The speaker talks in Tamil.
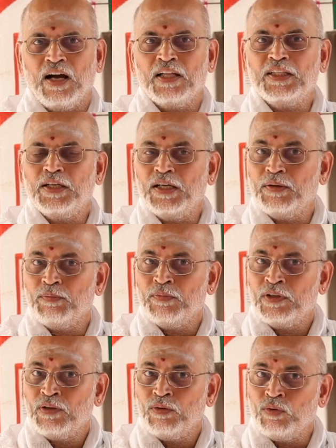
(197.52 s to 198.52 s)
அந்த
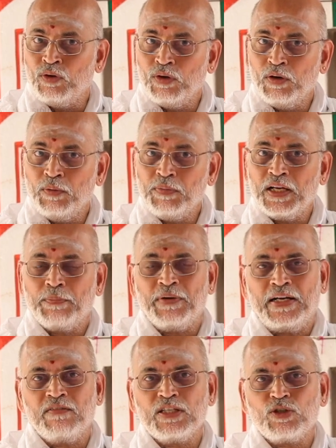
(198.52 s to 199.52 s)
ஓம்ங்கிற
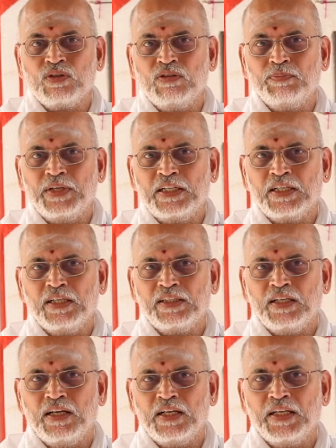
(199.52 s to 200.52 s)
பிரணவஸ்வரூபமாக
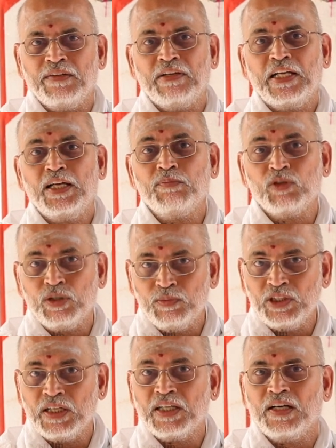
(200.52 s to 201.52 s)
இருக்கிறதுனால இவரே
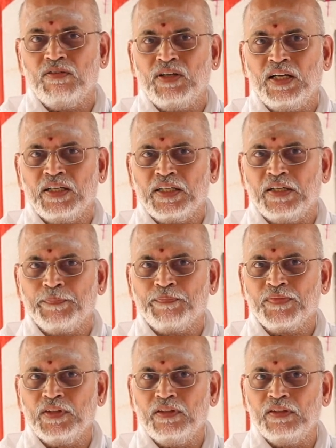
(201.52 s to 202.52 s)
முழுமுதற் கடவுளாக இருக்கார்
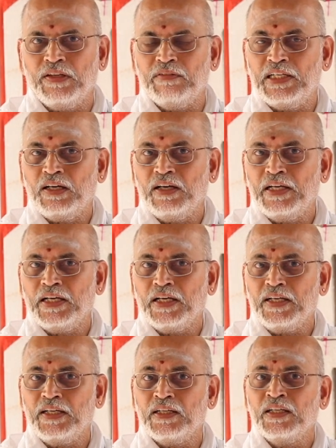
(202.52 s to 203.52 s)
இந்த
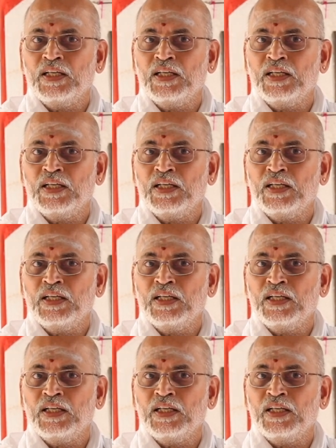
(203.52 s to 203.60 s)
விநாயகரை